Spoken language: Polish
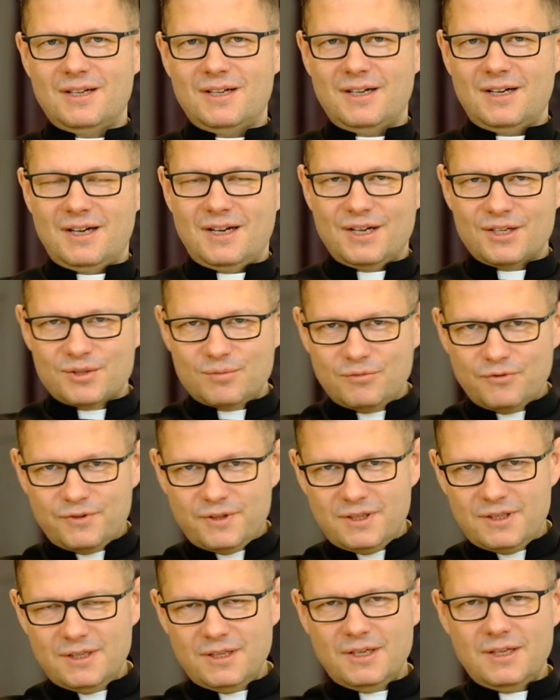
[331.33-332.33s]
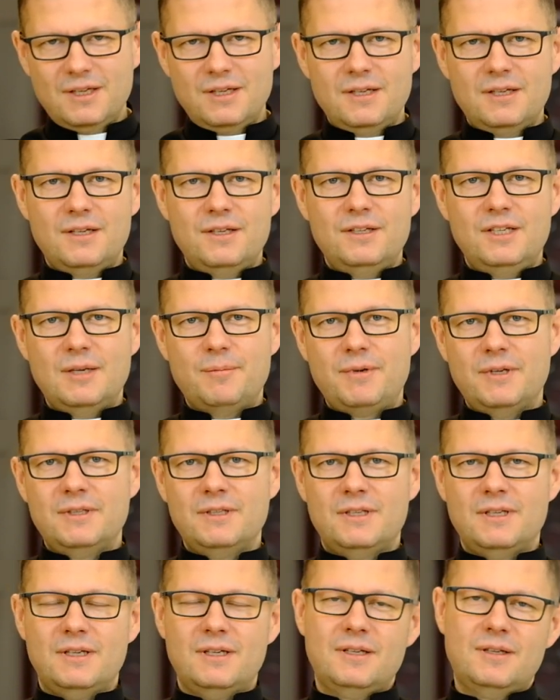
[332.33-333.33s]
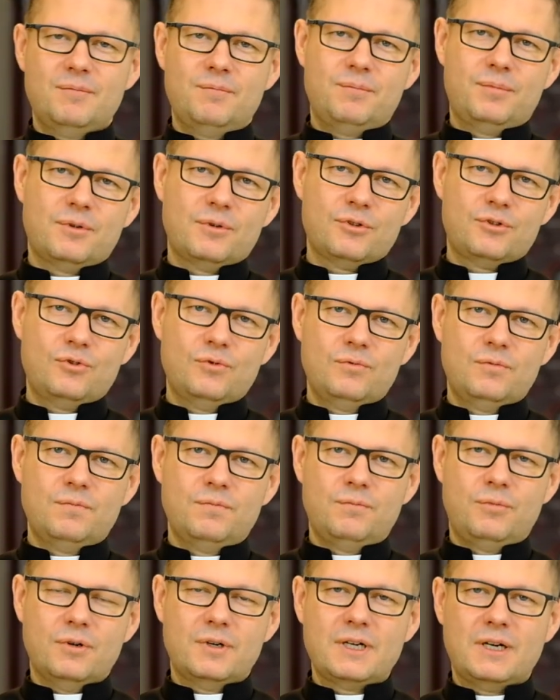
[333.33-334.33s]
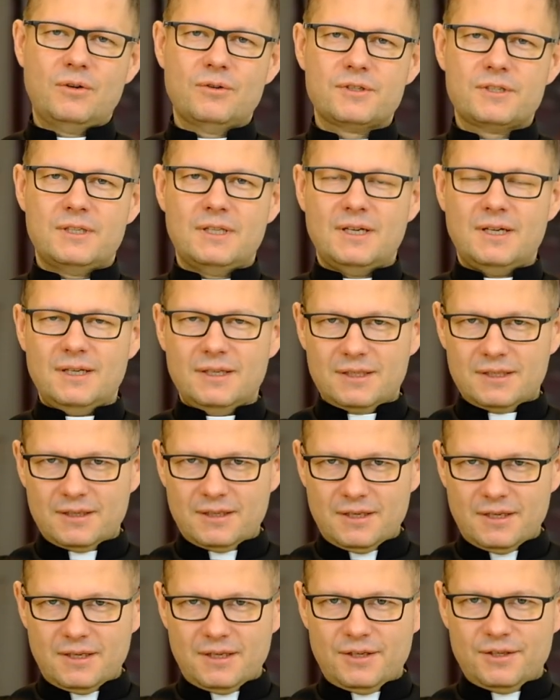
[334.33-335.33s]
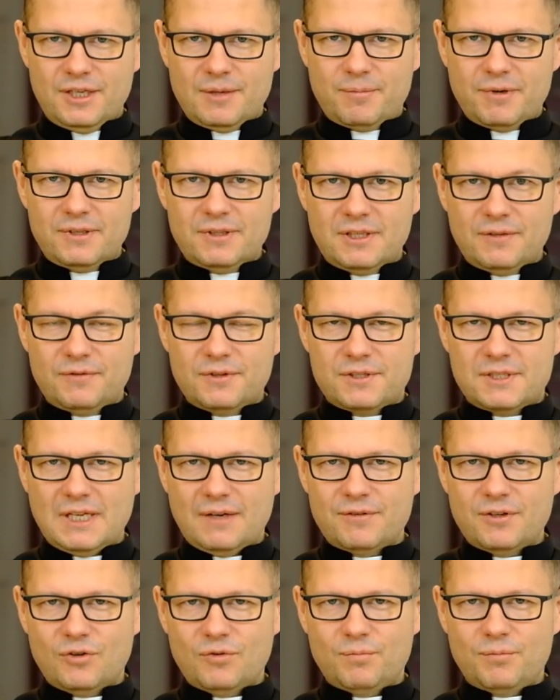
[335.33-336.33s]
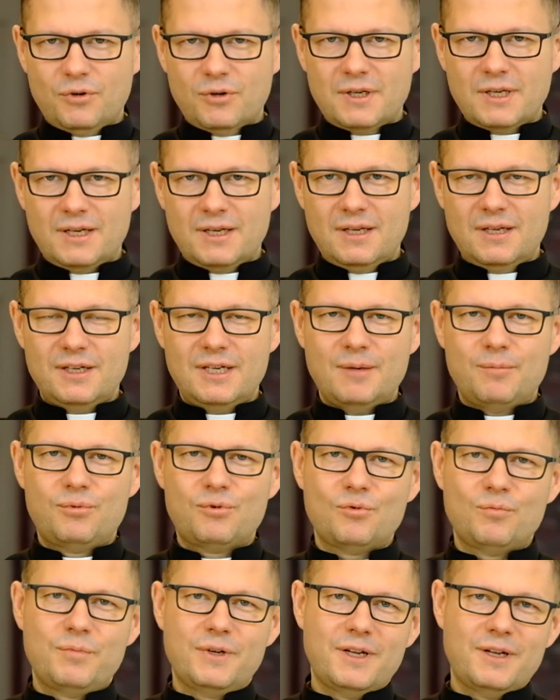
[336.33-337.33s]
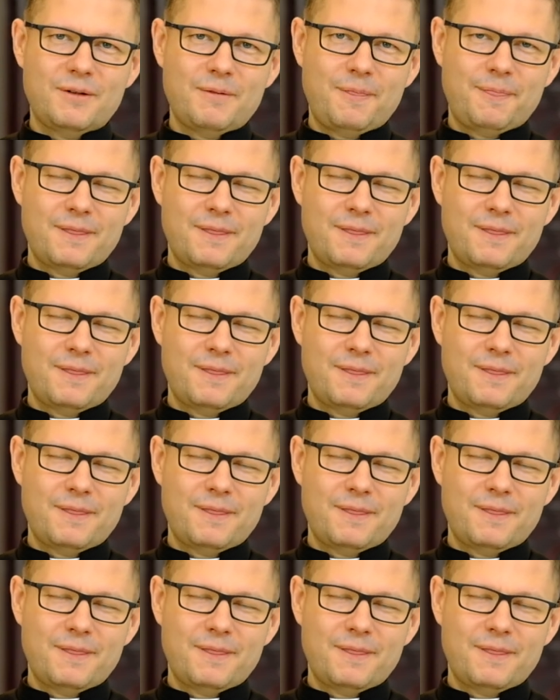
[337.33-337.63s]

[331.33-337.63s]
Ahaz mówi: Nie będę prosił Boga o znak, nie będę wystawiał Boga na próbę.